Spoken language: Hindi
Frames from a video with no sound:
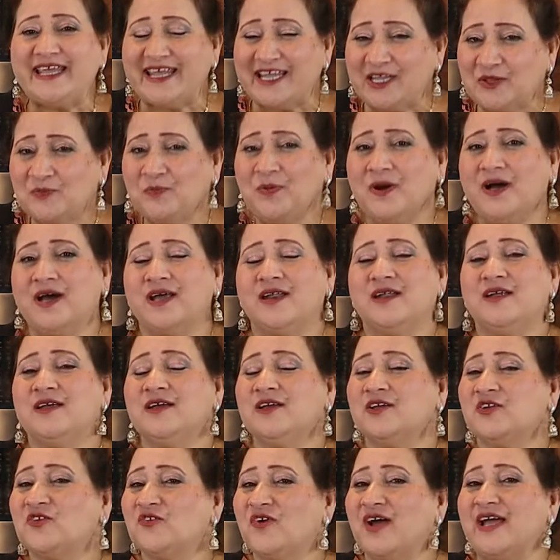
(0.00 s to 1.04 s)
ईद पर
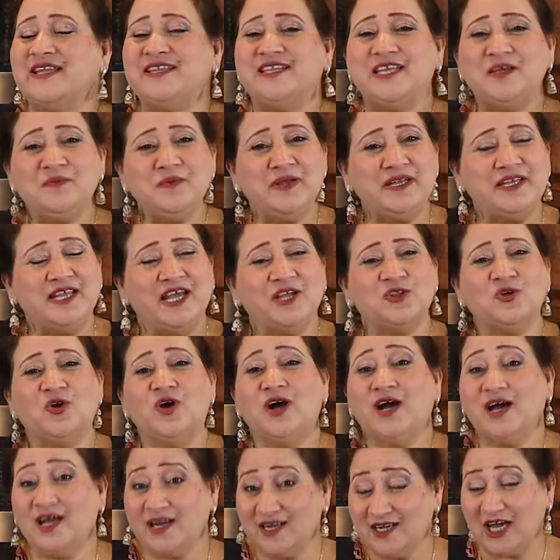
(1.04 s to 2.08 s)
रवायती मीठे तो
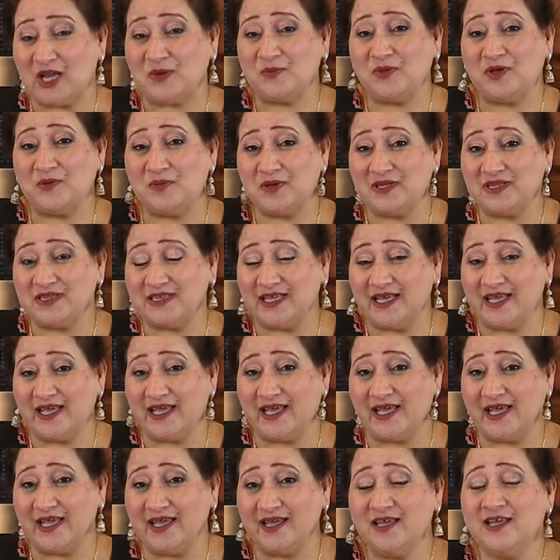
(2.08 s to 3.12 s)
हर घर में बनते
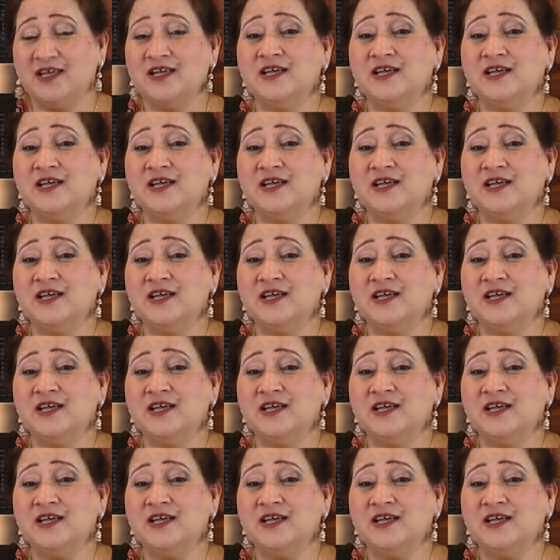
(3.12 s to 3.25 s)
हैं